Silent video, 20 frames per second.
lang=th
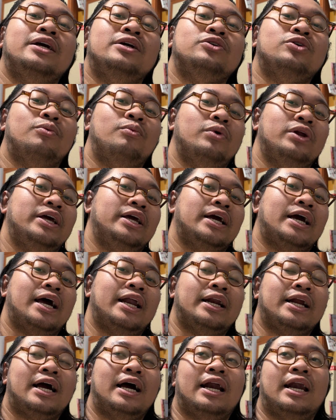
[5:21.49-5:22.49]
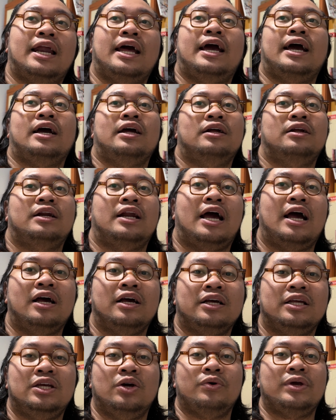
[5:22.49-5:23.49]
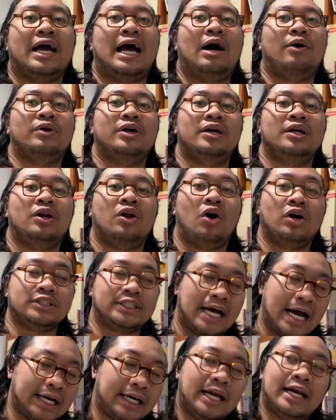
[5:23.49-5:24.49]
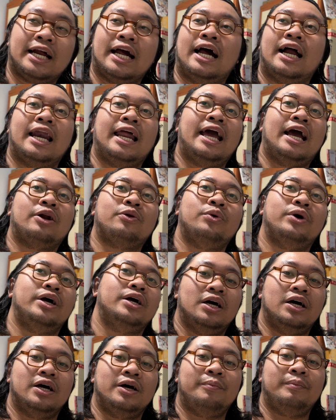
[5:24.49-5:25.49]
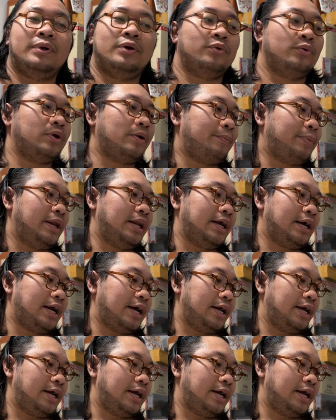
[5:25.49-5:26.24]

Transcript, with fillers: ชลบุรีกันครั้งแรกนะยาวๆเลยลองชาร์จกันครั้งแรกด้วยอ่ะไม่รู้จะเป็นยังไง